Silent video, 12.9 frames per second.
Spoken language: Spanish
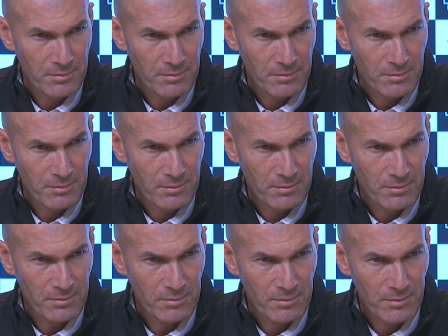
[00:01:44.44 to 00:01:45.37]
titularidad de
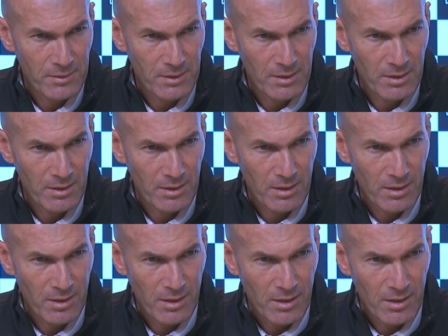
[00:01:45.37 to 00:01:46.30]
la portería o lo sigue
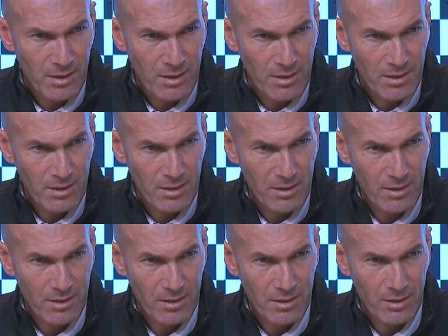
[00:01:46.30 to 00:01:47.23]
teniendo claro
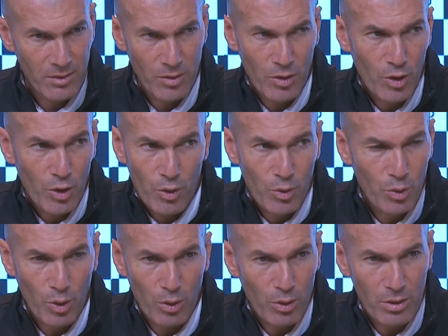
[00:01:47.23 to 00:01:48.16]

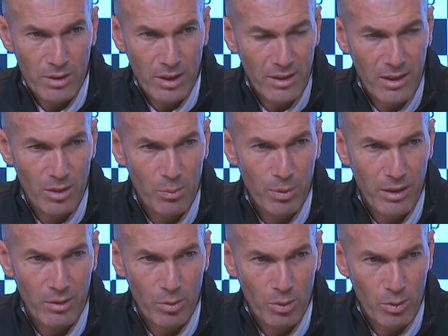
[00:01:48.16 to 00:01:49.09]
todo, está claro
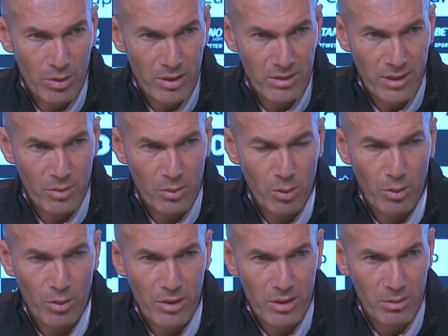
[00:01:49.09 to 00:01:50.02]
para todos, están
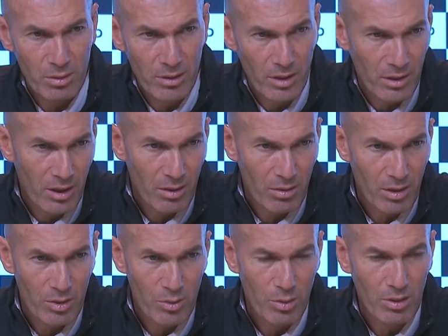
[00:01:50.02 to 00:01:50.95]
todo listo y lo
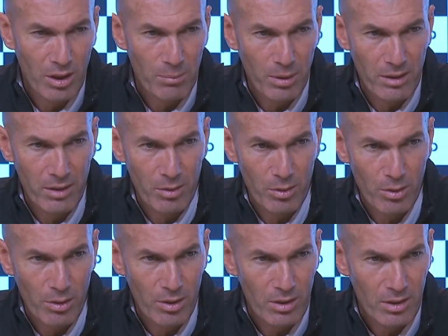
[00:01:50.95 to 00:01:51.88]
ha hecho un gran
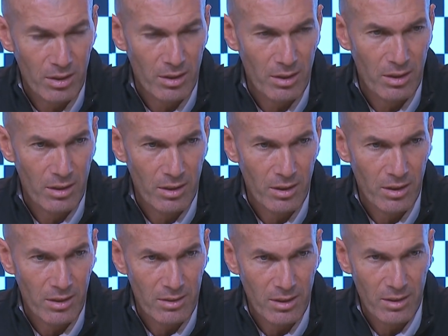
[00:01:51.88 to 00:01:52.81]
partido hoy
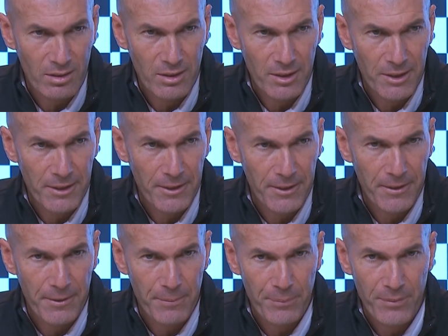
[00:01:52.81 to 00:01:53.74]
y, ya está.
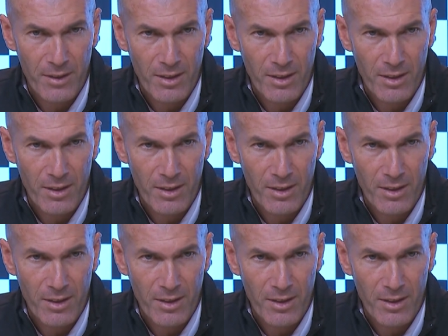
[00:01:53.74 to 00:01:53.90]
Eh,